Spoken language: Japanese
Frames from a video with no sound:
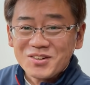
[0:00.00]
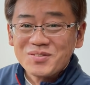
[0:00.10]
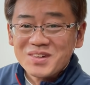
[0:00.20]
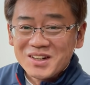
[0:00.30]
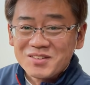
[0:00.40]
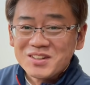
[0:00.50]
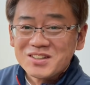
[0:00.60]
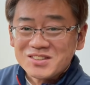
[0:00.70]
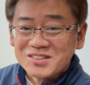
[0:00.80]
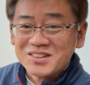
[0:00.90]
本目紙
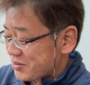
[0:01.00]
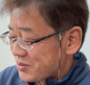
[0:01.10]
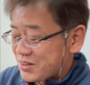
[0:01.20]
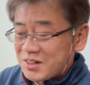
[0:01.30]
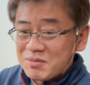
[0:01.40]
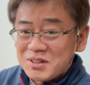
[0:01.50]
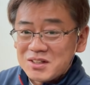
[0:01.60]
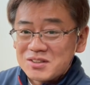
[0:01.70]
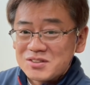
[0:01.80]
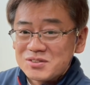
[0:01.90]
レンズこう紙
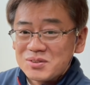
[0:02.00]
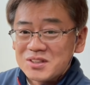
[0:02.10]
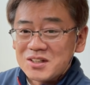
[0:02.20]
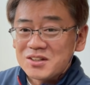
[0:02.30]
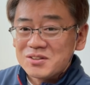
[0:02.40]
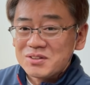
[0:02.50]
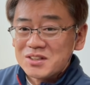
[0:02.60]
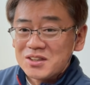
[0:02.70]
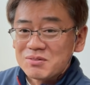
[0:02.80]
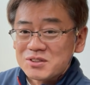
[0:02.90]
レンズの叩き売り
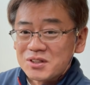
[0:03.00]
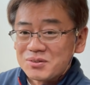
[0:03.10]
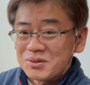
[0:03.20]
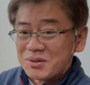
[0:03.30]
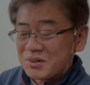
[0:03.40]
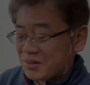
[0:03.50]
になってますけど